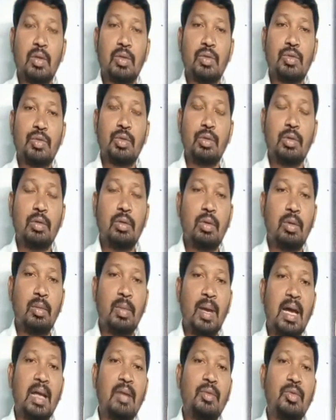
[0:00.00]
సో
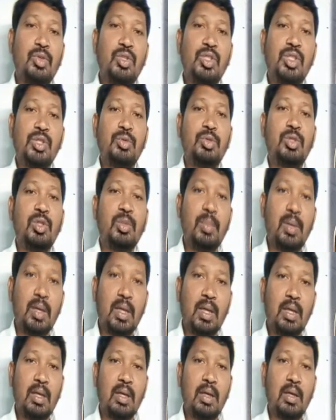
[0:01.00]
మానవుని జీవితమే
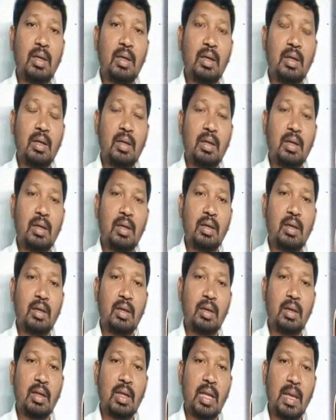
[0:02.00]

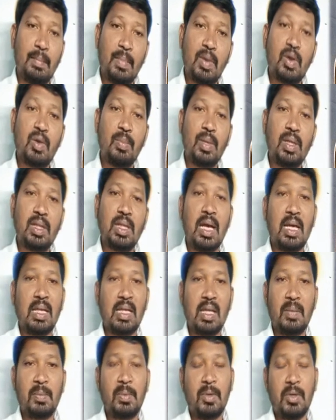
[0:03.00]
నమ్మకం మీద
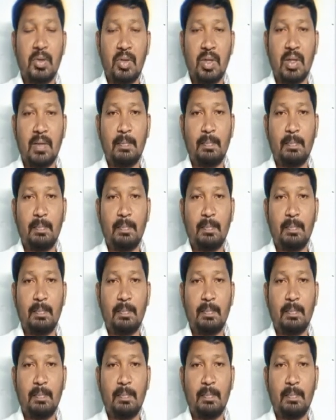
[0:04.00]
ఆధారపడి ఉంది